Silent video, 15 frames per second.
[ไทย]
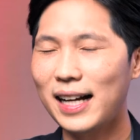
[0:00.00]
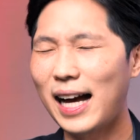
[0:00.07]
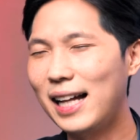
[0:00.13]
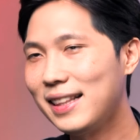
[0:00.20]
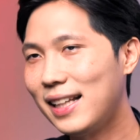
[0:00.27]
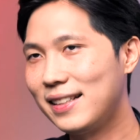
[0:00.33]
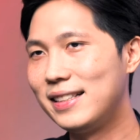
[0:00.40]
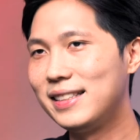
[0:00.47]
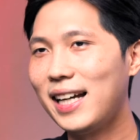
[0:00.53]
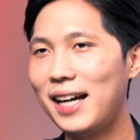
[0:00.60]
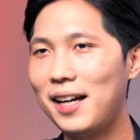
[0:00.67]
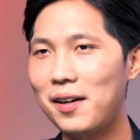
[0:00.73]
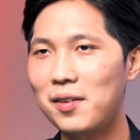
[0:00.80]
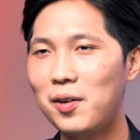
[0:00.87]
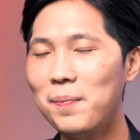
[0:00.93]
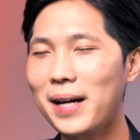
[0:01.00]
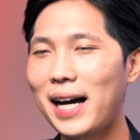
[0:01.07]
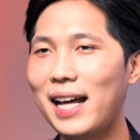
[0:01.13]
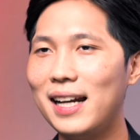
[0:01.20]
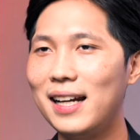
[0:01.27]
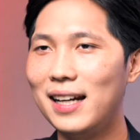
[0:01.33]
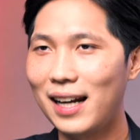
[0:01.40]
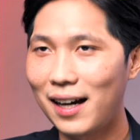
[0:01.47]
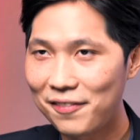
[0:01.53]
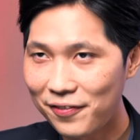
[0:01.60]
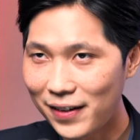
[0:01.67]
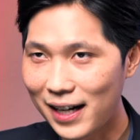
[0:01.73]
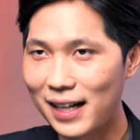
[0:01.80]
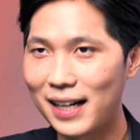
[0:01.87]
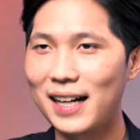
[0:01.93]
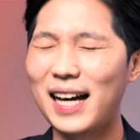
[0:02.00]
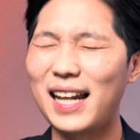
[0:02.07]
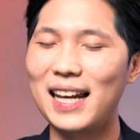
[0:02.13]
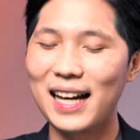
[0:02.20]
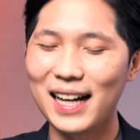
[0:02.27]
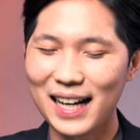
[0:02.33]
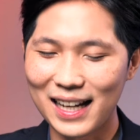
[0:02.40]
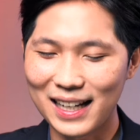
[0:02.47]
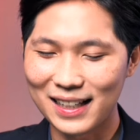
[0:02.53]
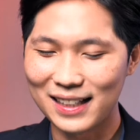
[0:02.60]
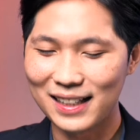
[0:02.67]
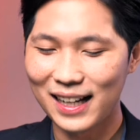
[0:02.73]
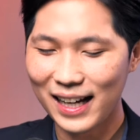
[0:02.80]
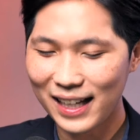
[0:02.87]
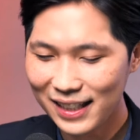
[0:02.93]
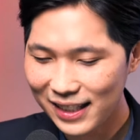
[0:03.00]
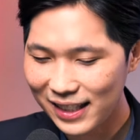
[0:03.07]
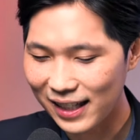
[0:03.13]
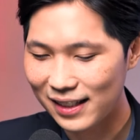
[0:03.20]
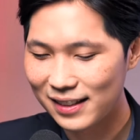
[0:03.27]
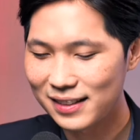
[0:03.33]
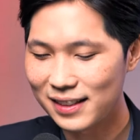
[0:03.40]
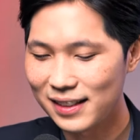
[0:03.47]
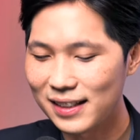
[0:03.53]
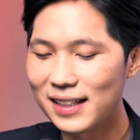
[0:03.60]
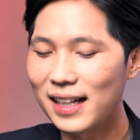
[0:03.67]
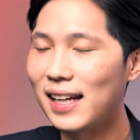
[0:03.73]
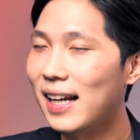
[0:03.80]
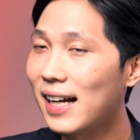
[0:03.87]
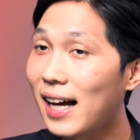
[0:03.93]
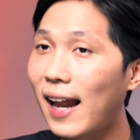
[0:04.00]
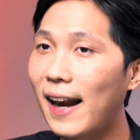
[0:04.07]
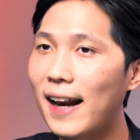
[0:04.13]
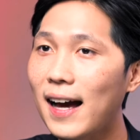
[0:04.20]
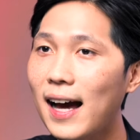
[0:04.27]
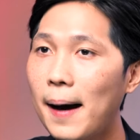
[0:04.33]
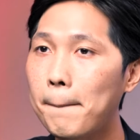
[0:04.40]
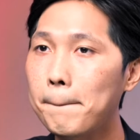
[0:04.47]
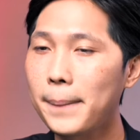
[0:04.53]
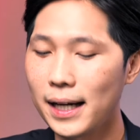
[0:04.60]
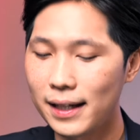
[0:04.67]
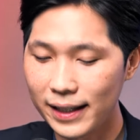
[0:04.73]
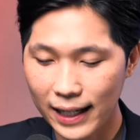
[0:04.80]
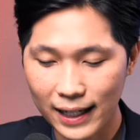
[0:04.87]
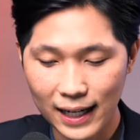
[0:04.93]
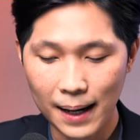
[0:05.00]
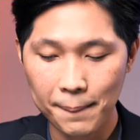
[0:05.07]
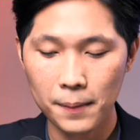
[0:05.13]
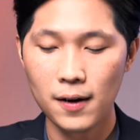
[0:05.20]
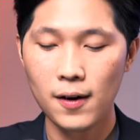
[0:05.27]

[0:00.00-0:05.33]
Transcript: การตัดสินใจร่วมกันรับฟังกันและกันให้เกียรติซึ่งกันและกันนะครับเป็นเคล็ดลับ